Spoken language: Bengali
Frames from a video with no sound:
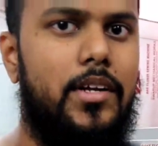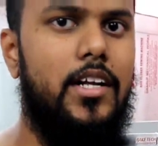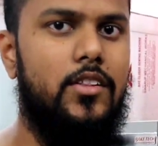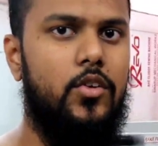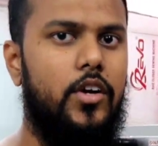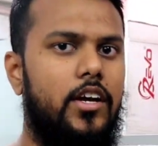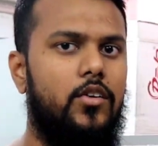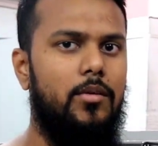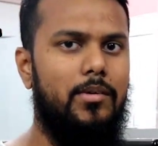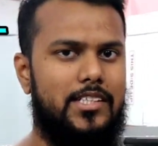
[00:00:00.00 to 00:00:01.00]
হবে না তো
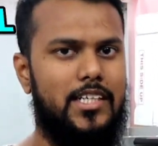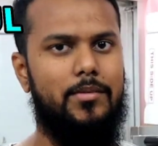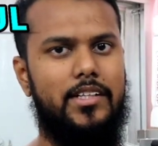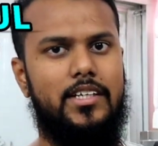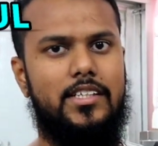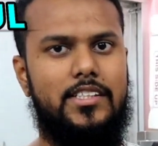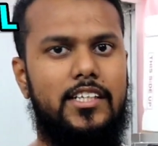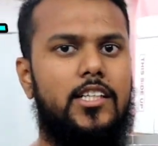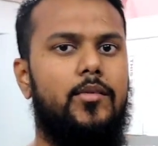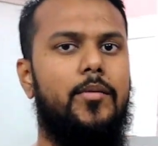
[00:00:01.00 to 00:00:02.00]
এগুলো মেশিন আমাদের কাছ
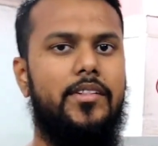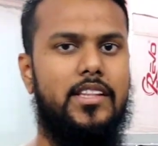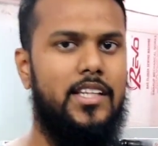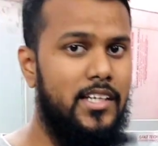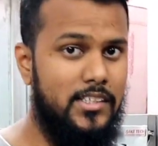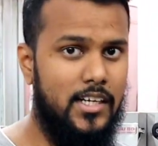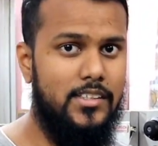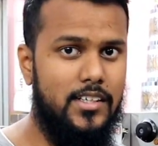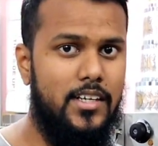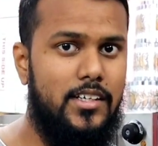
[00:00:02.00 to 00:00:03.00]
থেকে নিতে পারবেন তিরিশ
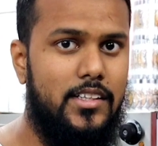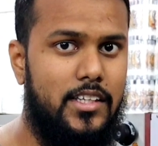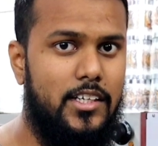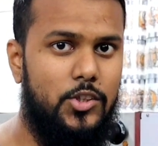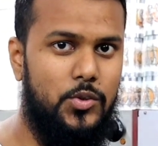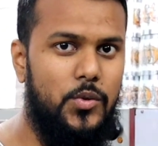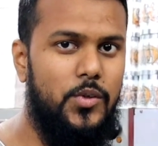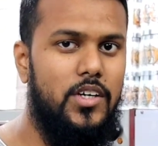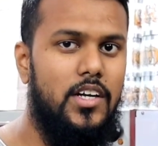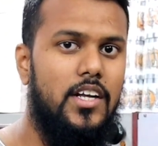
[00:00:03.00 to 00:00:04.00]
হাজার টাকার থেকে শুরু